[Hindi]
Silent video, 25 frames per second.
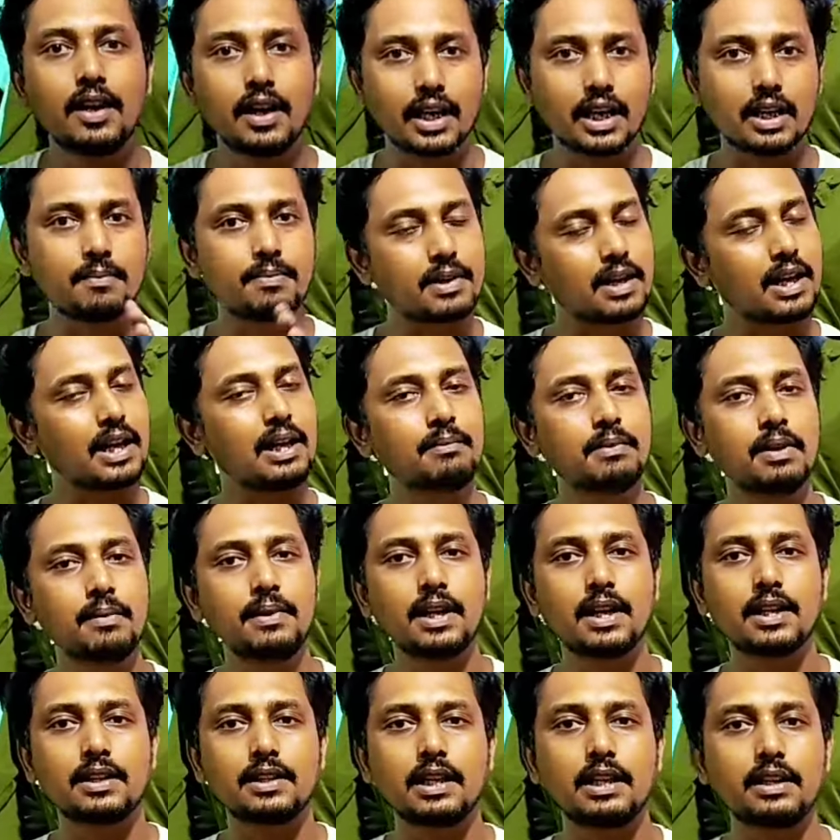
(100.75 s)
अगर आप ट्रेन में
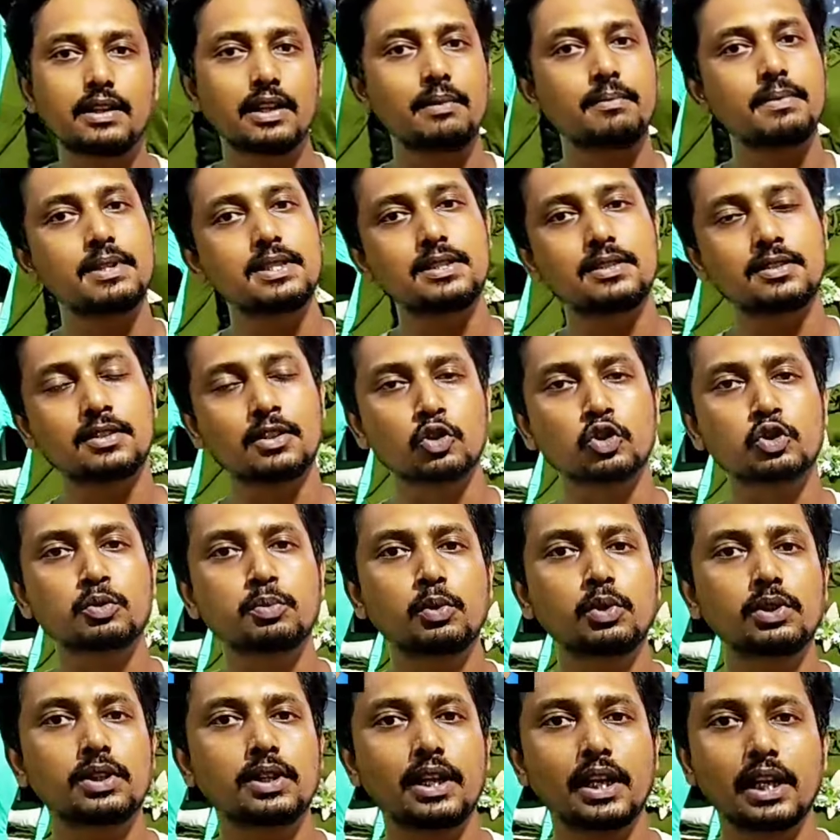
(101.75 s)
भी आता है ट्रेन में संतोष
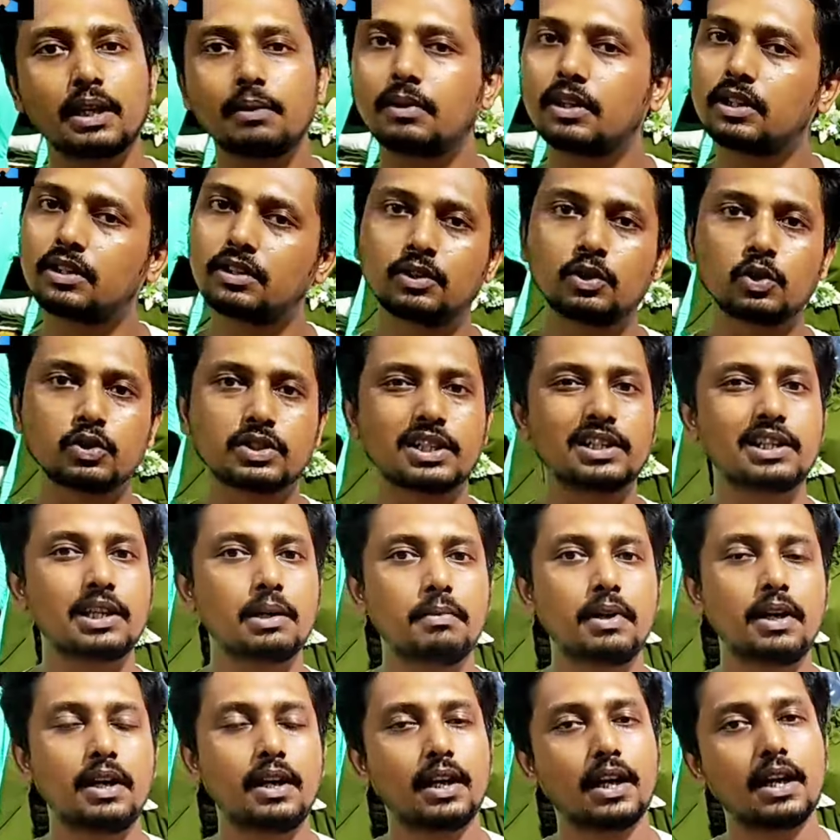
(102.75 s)
को उतरने के बाद दो से
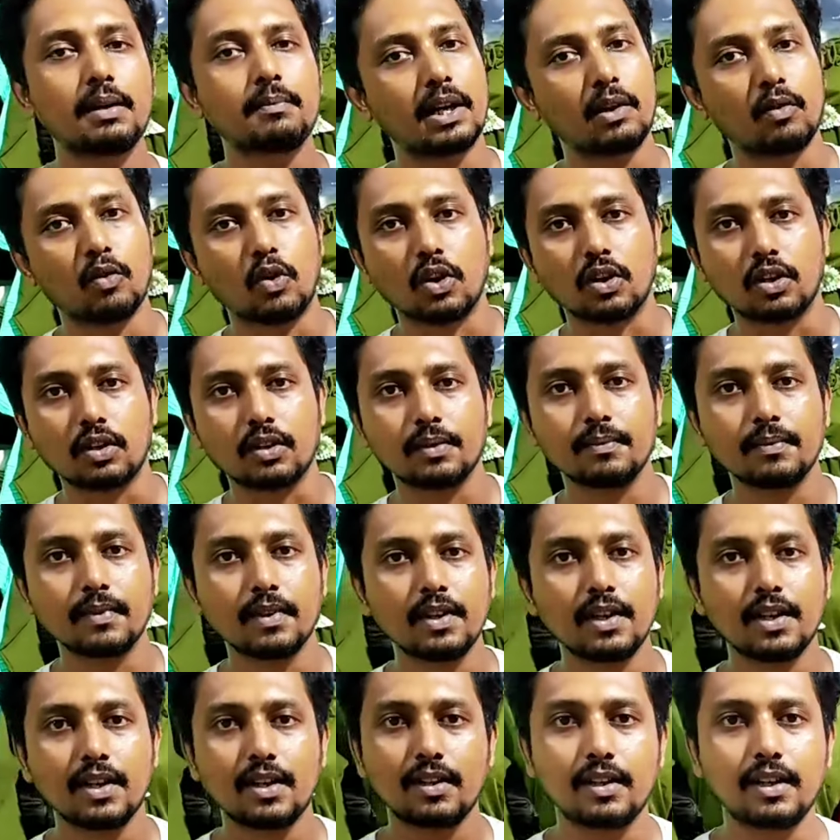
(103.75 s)
तीन मिनट लगेगा बाई वॉक
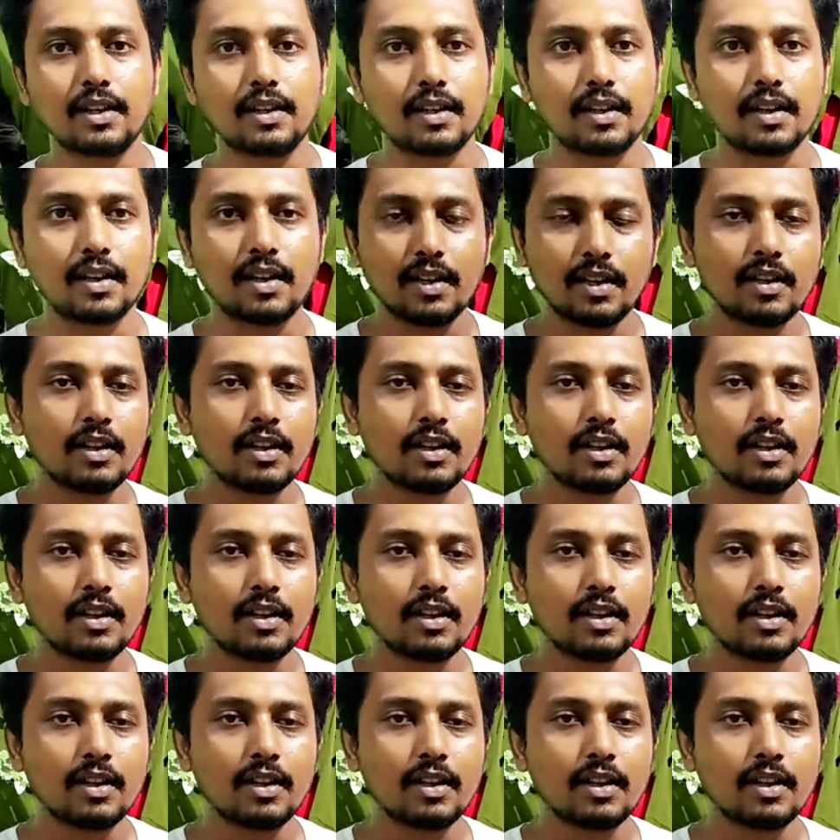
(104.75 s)
ओके